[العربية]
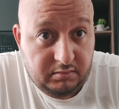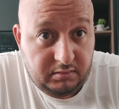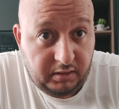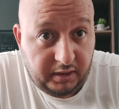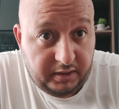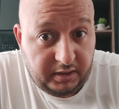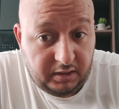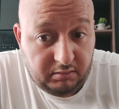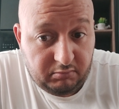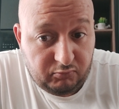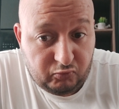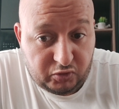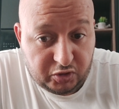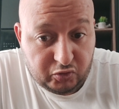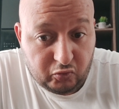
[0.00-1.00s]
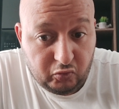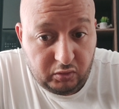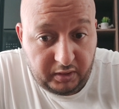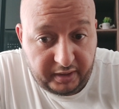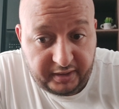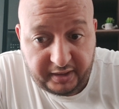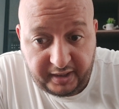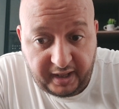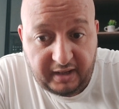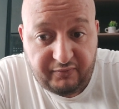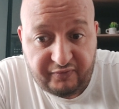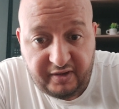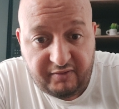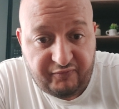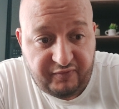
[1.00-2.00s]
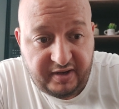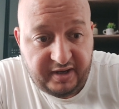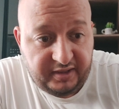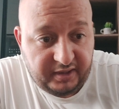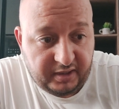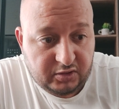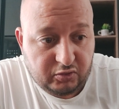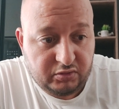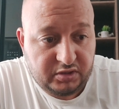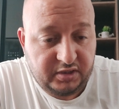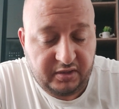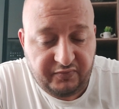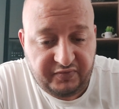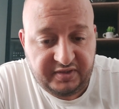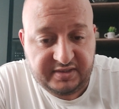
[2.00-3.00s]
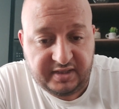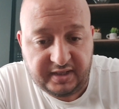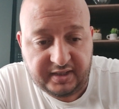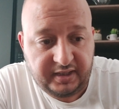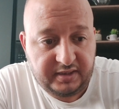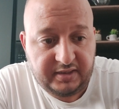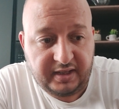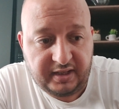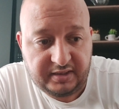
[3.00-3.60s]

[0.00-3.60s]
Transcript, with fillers: يعني تقول انا نهار الفلان الفلاني غتخرج لي الفيزا كذا